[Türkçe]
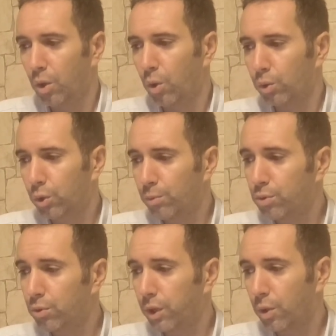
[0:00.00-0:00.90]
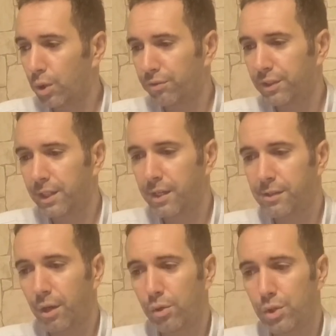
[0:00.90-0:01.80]
Otobüsün takografının
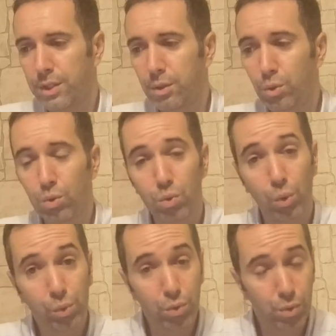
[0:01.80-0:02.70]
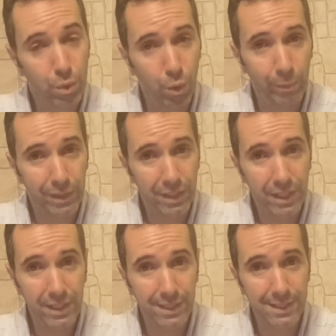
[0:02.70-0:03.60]
kaza öncesi 130 km
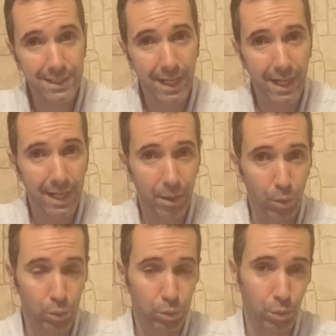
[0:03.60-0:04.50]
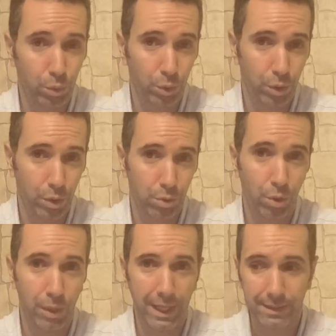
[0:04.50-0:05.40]
hızda olduğu
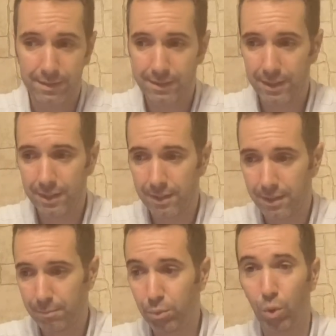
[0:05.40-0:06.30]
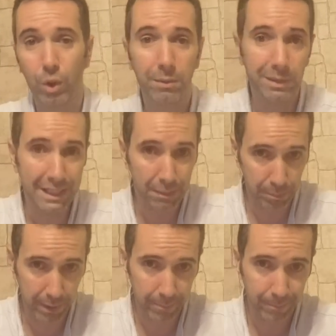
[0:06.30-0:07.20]
söylentisi. Bu olabilir
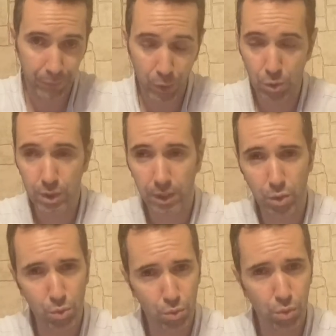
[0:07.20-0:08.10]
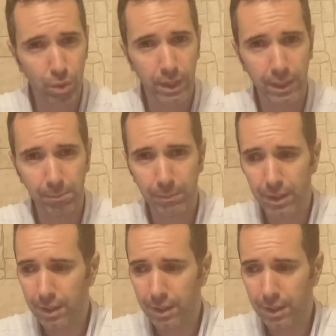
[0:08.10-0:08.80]
mi? Öncelikle şunu söyleyelim.